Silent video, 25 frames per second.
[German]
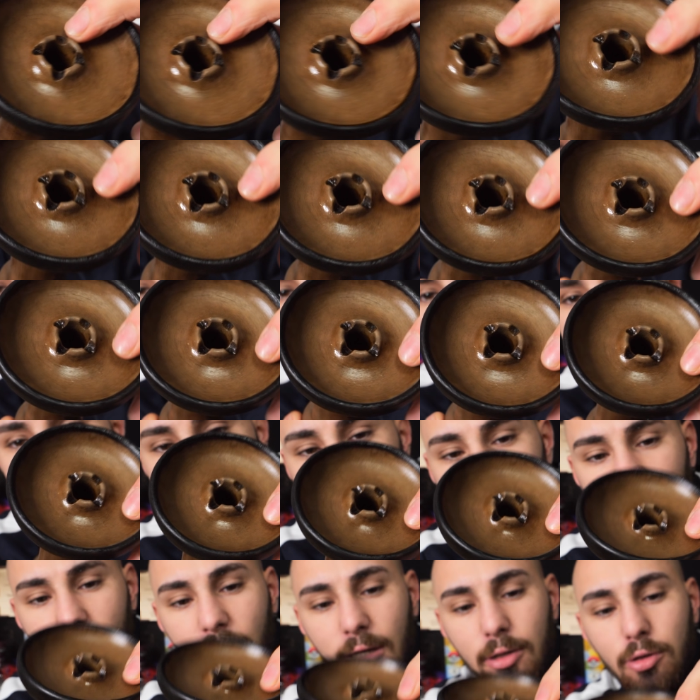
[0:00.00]
ja.
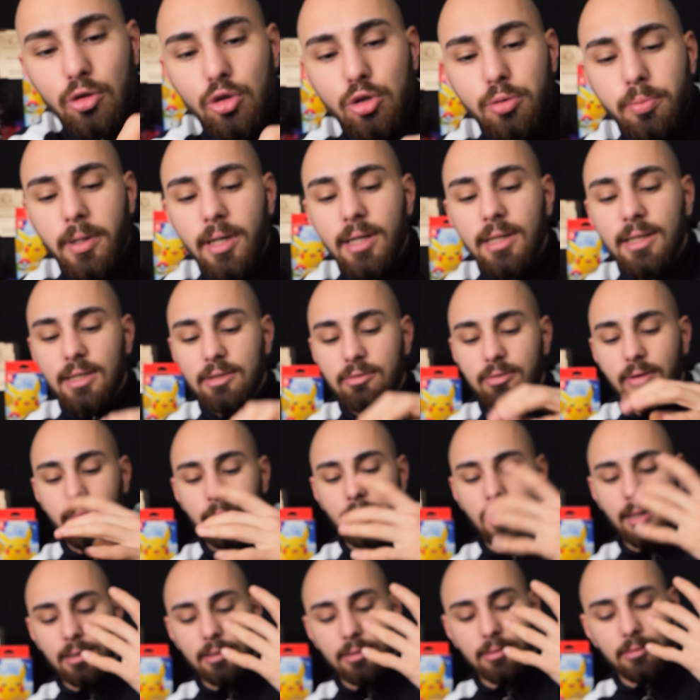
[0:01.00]
Also sprich, dass wenn
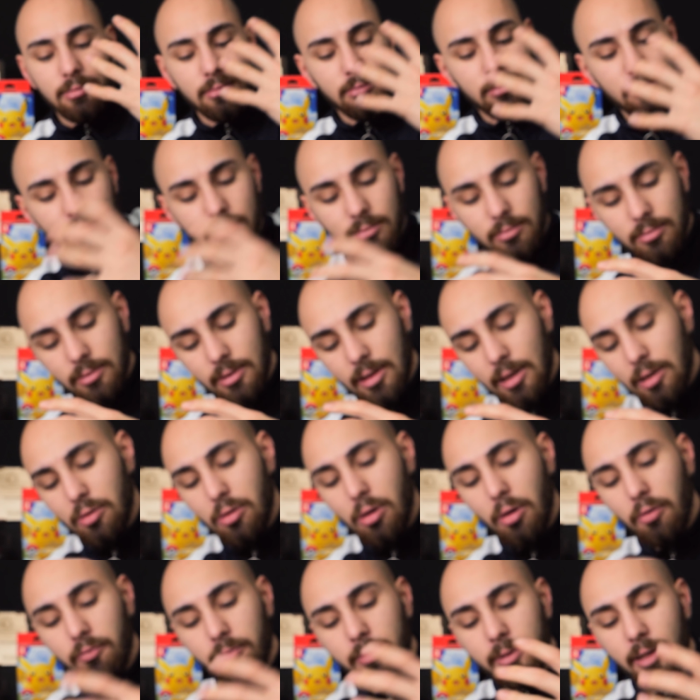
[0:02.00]
man den
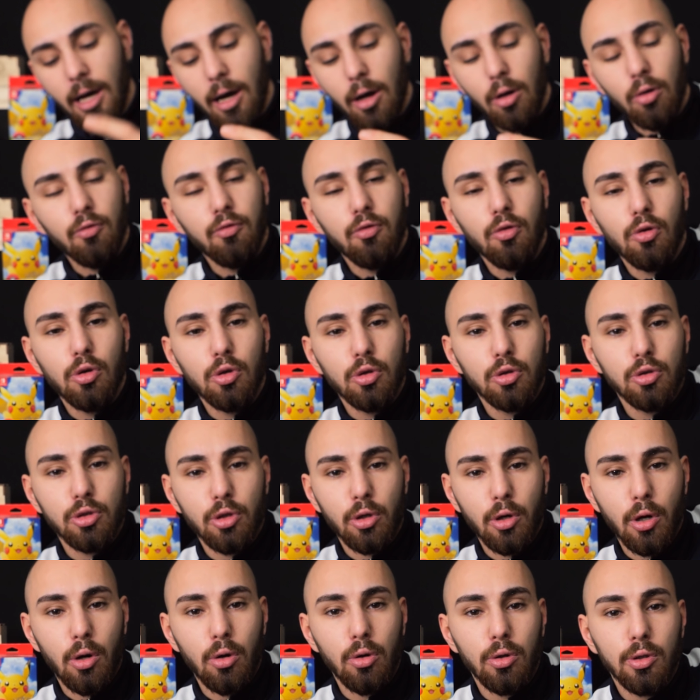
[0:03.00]
Kopf mit Alufolie
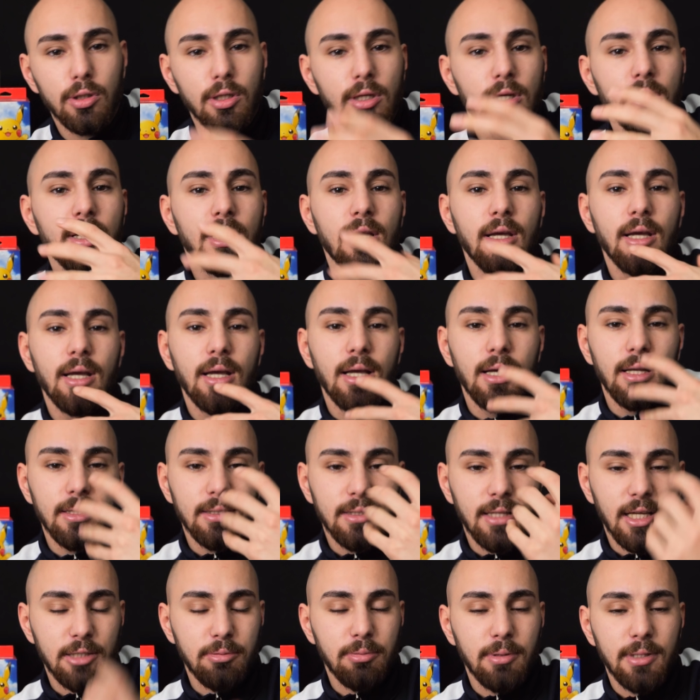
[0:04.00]
so raucht,
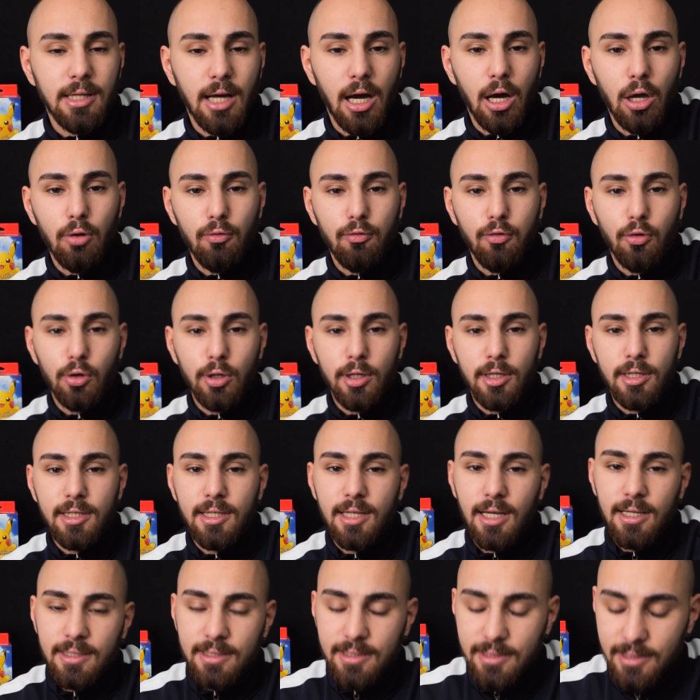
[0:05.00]
dass man die Alufolie
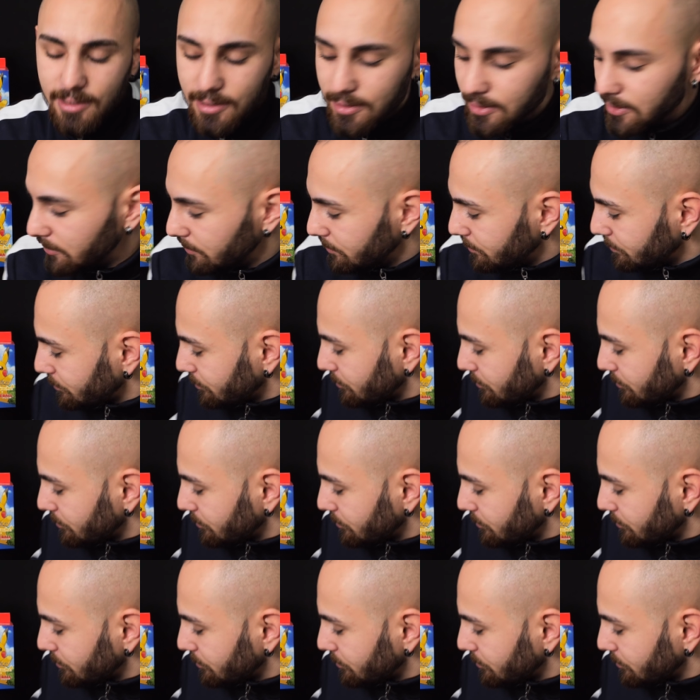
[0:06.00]
nicht anzieht.